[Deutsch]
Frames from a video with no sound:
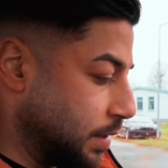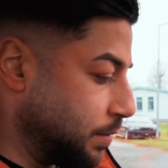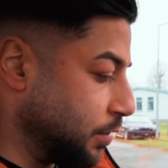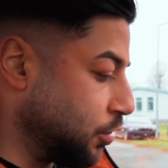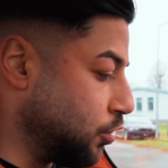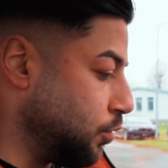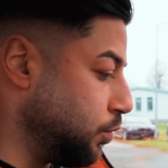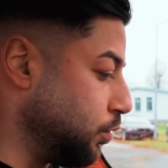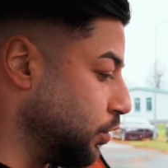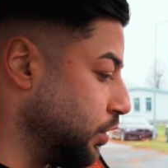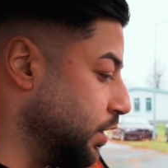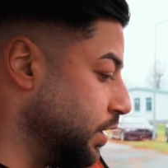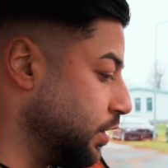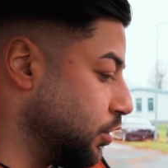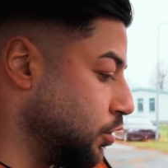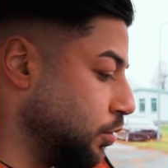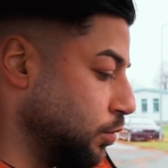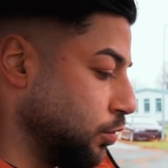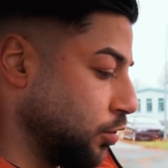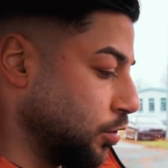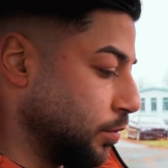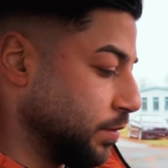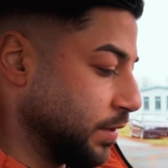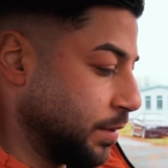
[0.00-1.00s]
Aber guck, okay, die
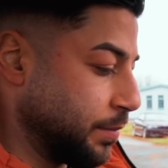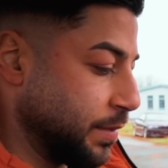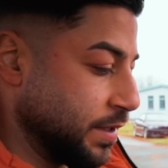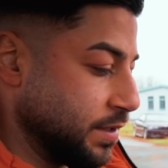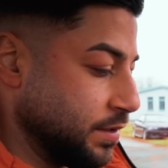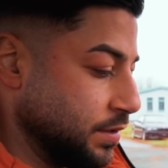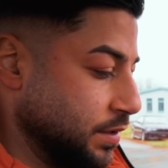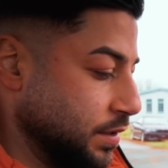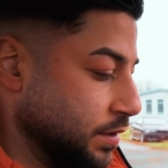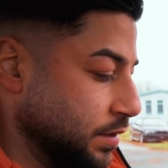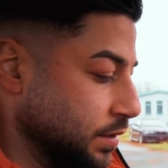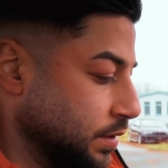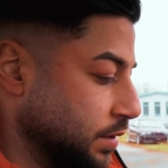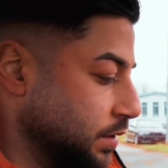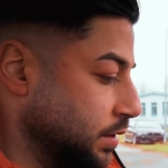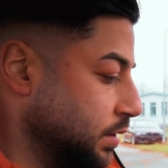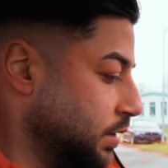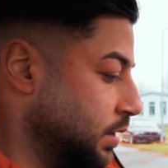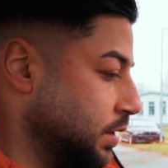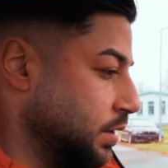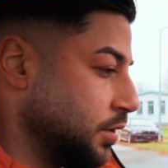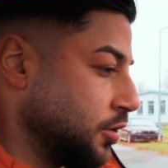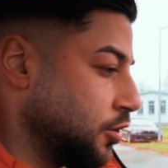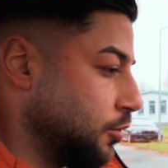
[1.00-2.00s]
kommt, kommt am Ende.
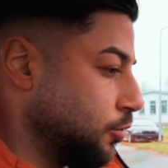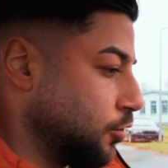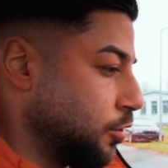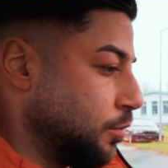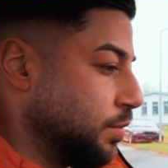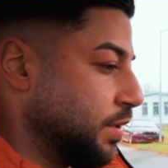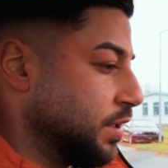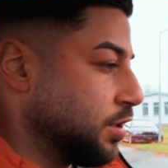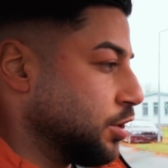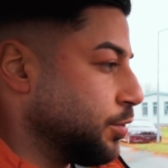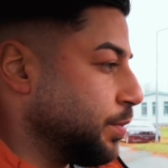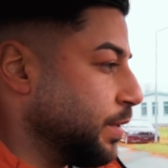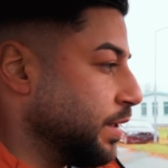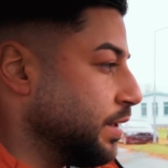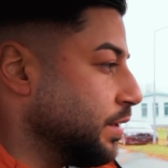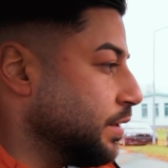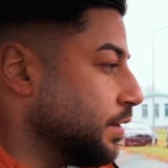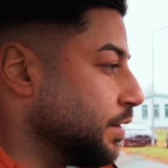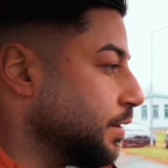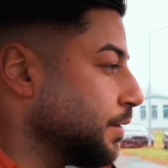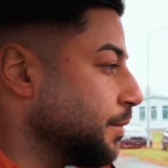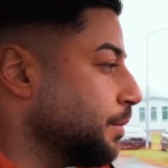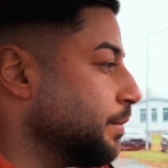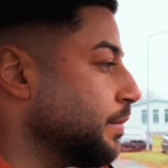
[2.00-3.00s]
Kommt komplett spät,
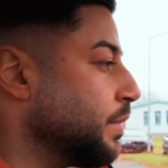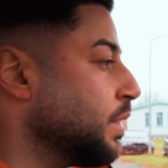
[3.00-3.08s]
ne?